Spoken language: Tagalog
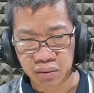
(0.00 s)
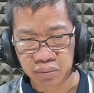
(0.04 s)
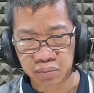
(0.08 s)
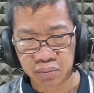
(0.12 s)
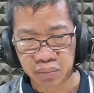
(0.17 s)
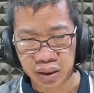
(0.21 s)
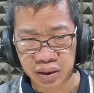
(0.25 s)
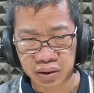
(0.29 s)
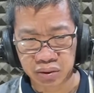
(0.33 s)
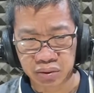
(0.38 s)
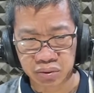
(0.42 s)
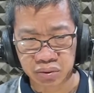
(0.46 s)

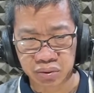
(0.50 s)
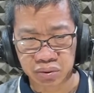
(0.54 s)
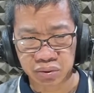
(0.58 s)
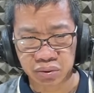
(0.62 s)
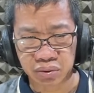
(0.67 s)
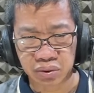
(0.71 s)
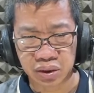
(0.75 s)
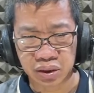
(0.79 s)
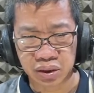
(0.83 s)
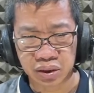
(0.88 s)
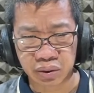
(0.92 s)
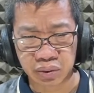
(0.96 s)

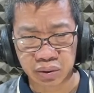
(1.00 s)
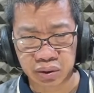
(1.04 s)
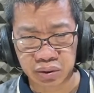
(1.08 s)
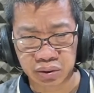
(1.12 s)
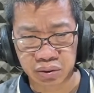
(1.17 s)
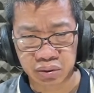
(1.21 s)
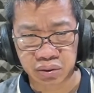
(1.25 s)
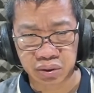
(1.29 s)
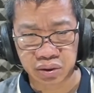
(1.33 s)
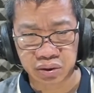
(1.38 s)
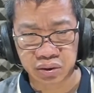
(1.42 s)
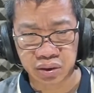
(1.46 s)
Maituturing daw
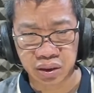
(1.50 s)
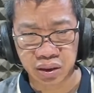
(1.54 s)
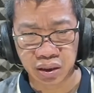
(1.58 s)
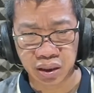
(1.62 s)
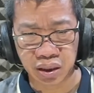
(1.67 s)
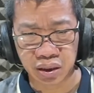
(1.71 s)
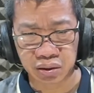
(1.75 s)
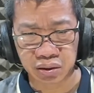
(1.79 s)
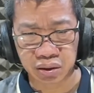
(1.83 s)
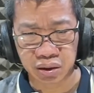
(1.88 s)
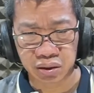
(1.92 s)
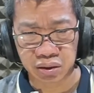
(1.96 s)
itong
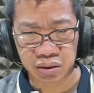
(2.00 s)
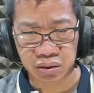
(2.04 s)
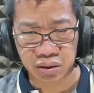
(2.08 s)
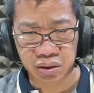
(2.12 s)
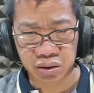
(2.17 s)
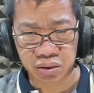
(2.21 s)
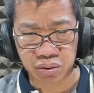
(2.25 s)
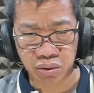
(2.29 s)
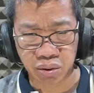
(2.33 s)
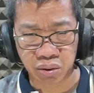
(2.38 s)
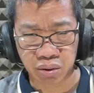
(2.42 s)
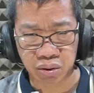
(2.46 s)
genetic
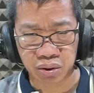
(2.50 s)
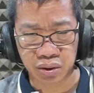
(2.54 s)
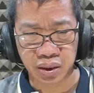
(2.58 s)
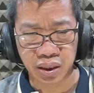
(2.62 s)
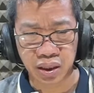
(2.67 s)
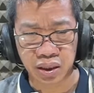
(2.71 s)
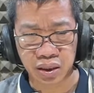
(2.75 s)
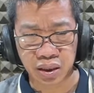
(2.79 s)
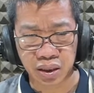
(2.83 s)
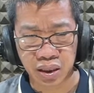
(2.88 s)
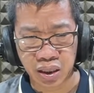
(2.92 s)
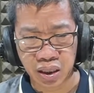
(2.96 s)

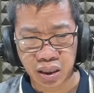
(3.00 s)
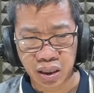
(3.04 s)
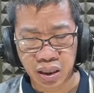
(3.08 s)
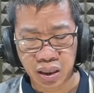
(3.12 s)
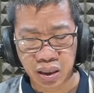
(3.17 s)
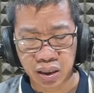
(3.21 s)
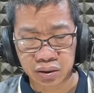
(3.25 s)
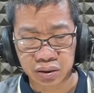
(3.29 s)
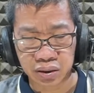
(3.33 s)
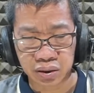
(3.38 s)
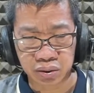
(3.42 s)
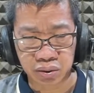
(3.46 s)
disorder
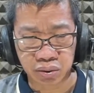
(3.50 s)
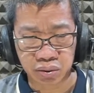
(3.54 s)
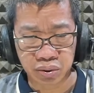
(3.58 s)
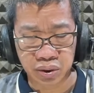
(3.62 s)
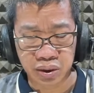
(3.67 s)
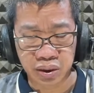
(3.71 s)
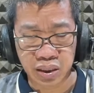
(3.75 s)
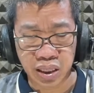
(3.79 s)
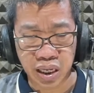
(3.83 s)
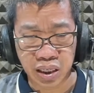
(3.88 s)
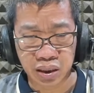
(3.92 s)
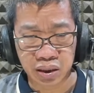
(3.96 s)
at ito
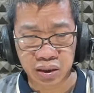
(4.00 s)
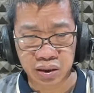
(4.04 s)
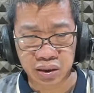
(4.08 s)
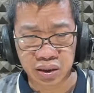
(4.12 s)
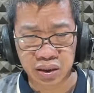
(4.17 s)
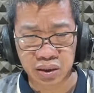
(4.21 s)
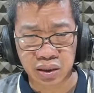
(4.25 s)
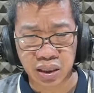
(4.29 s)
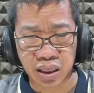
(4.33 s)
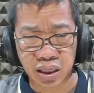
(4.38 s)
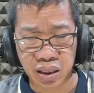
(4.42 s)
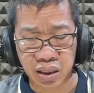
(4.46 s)
ay
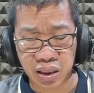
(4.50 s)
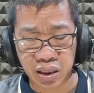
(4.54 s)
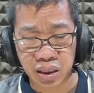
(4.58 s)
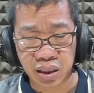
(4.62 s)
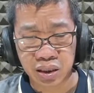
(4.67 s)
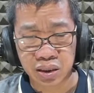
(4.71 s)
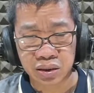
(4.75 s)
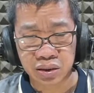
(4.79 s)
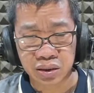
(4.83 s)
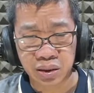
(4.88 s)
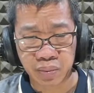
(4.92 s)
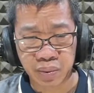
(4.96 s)
nakikita
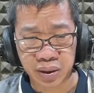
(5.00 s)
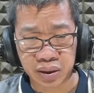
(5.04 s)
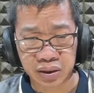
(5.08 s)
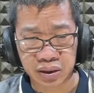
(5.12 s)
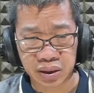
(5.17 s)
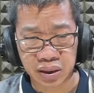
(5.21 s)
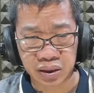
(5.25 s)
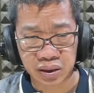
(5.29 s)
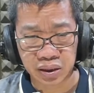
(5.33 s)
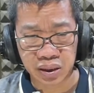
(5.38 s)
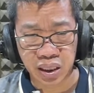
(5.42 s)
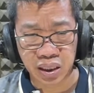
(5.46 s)
sa
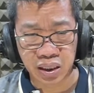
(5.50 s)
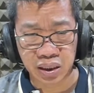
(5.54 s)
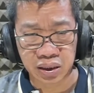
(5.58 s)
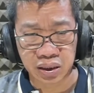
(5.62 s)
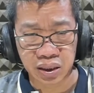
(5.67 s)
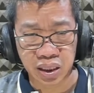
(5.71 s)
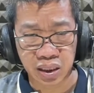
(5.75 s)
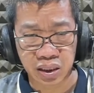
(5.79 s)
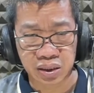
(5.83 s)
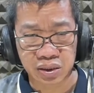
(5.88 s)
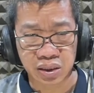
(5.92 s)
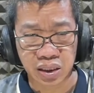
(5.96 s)
pagtanda
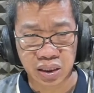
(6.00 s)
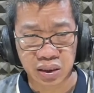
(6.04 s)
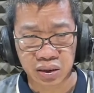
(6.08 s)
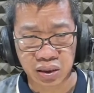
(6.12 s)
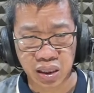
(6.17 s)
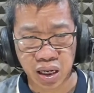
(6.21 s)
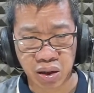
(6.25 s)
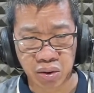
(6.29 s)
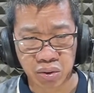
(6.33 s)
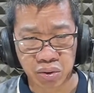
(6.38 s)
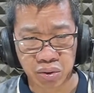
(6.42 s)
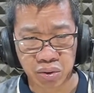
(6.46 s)
ng isang
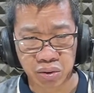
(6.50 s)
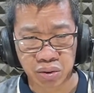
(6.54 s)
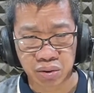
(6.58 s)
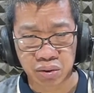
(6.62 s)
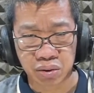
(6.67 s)
tao.